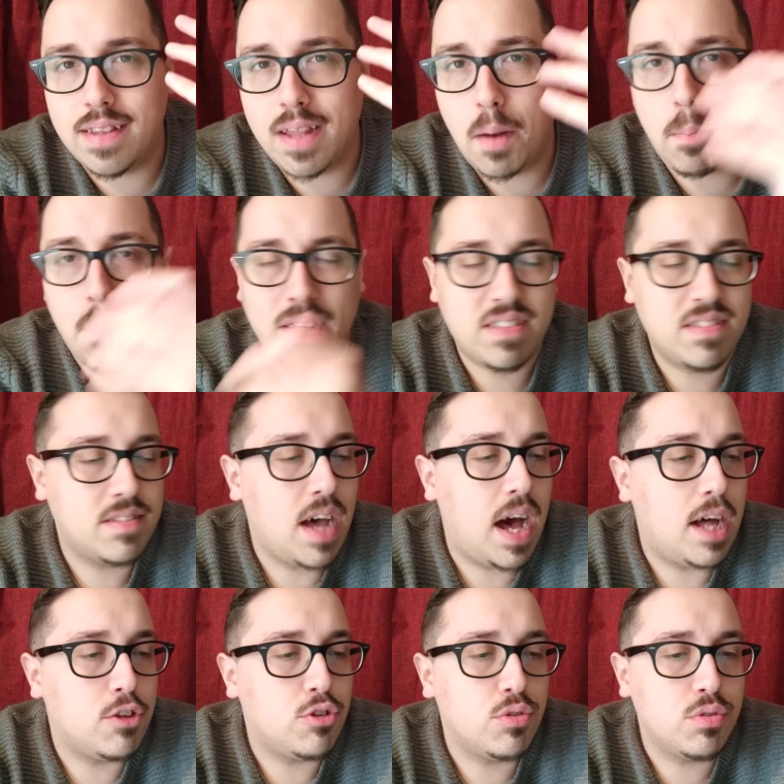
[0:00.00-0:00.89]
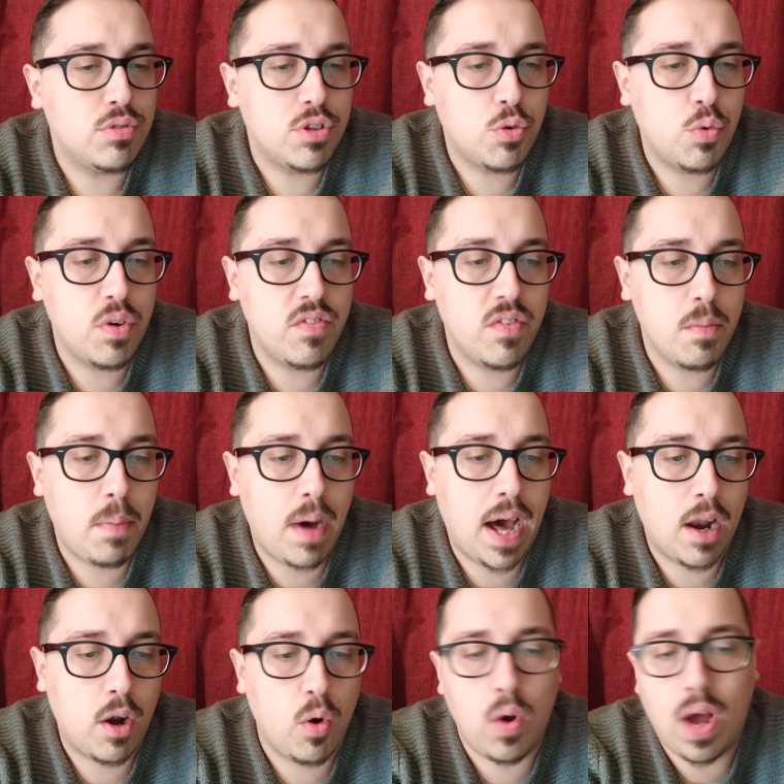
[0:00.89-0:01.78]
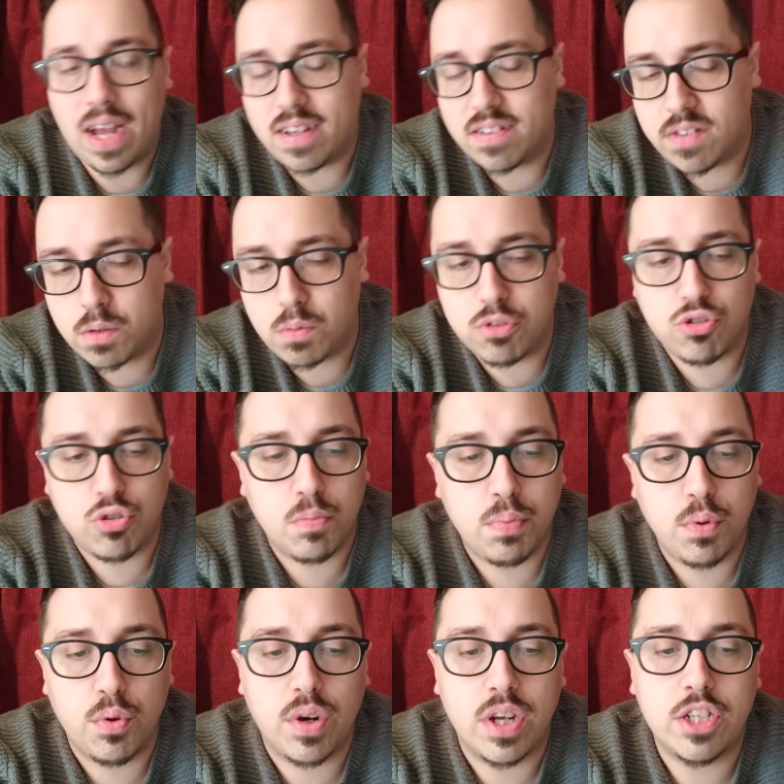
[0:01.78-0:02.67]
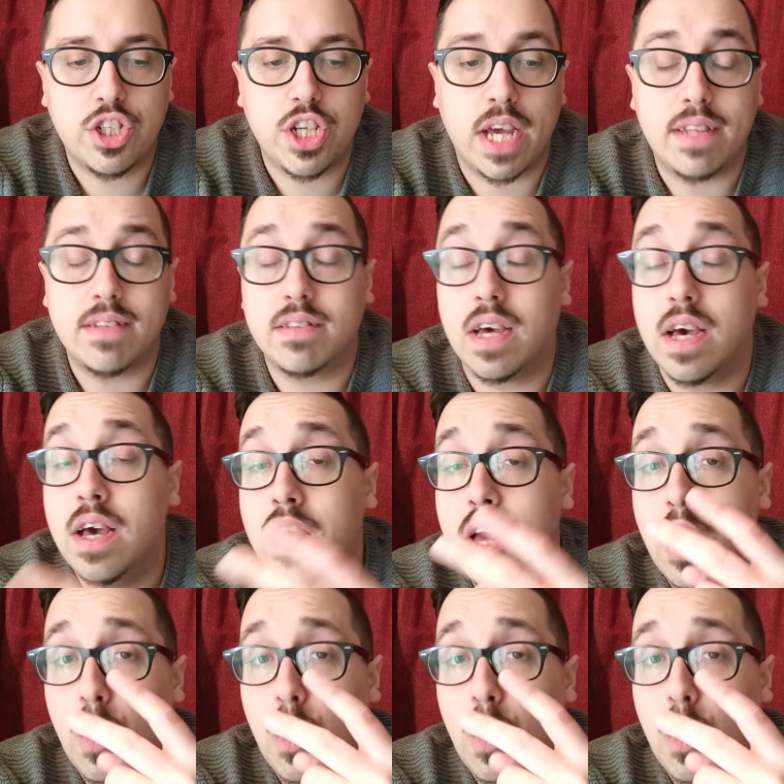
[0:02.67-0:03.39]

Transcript: del passato di cui vi parlo, anche se questo più recente.